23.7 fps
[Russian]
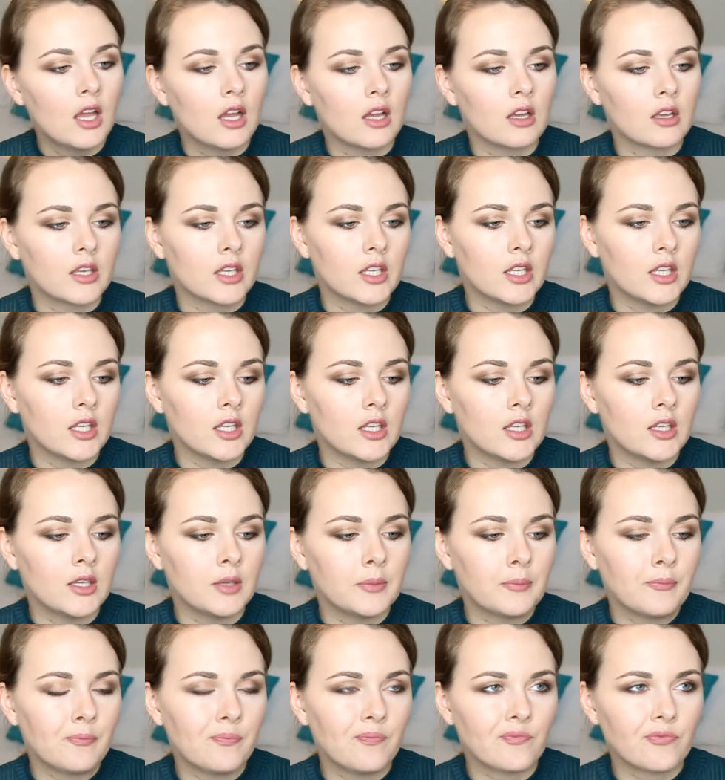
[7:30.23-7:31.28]
Э,
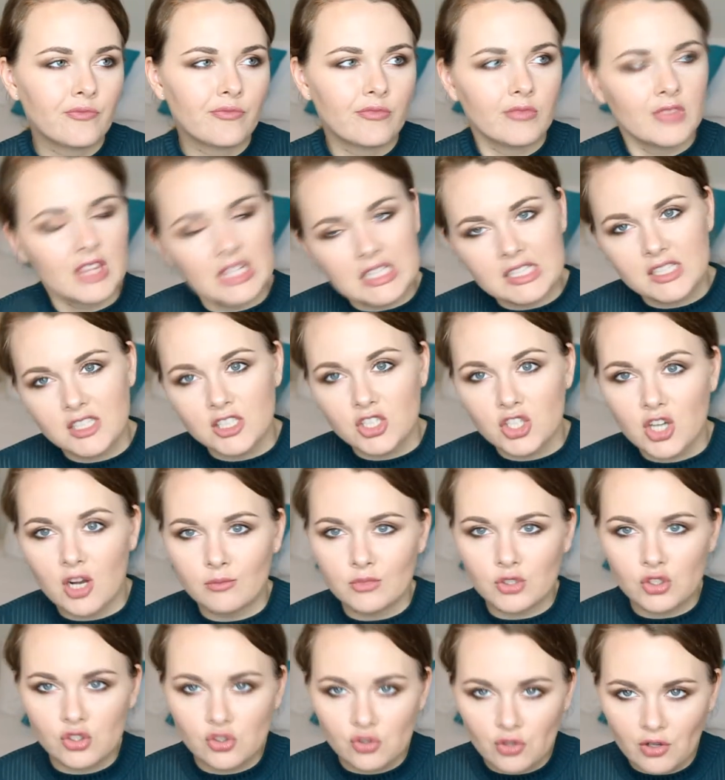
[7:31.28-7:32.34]
и не
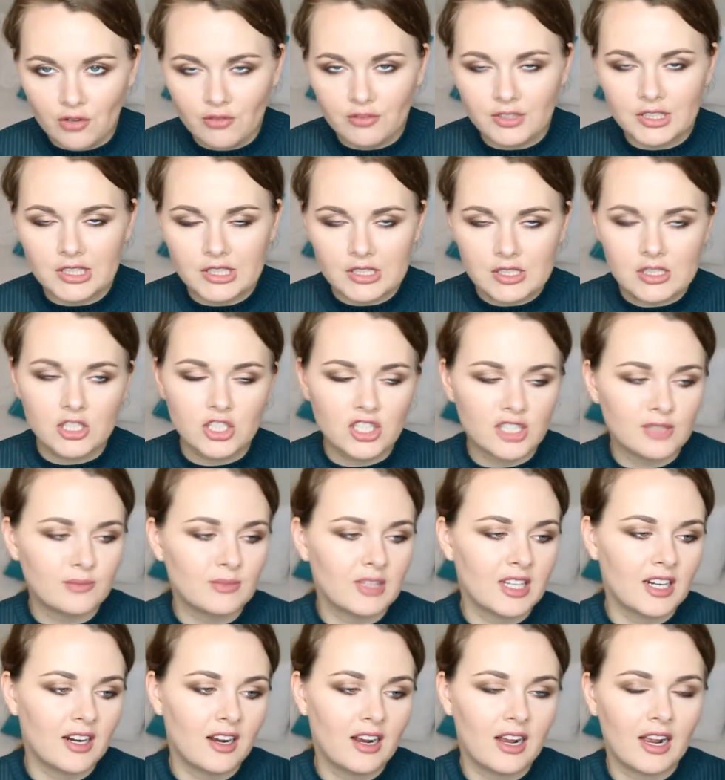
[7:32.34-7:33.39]
слишком дешевая, не слишком
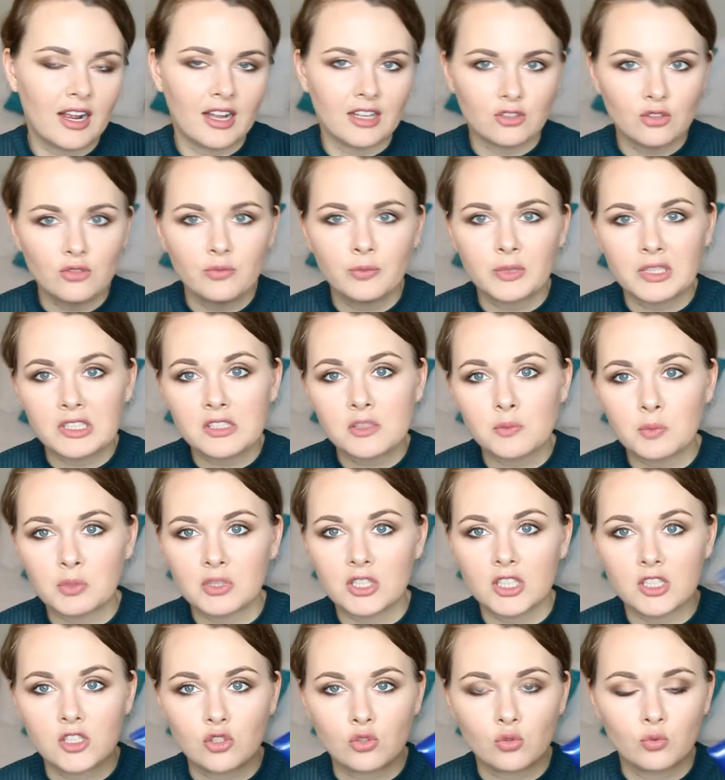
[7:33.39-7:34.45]
дорогая, но, в принципе,
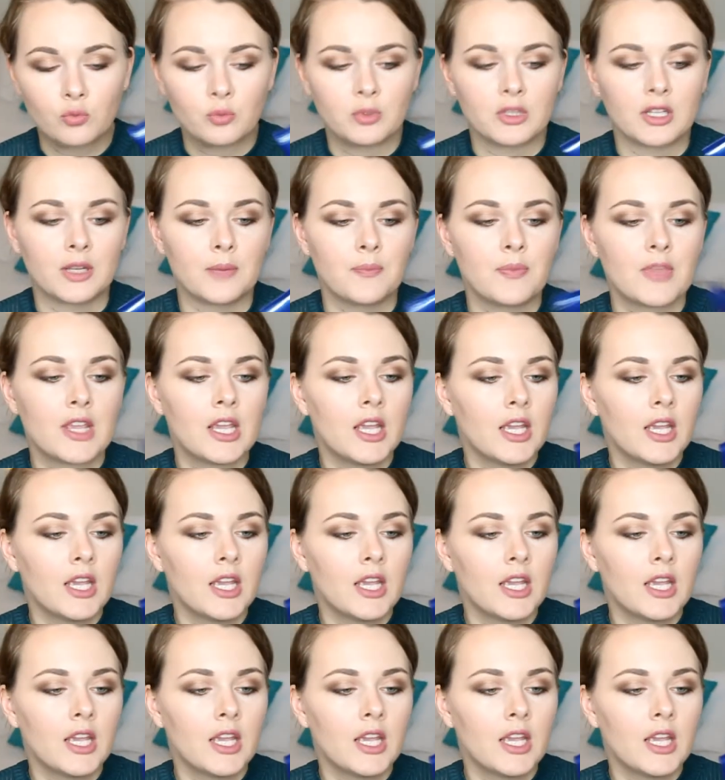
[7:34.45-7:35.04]
доступная.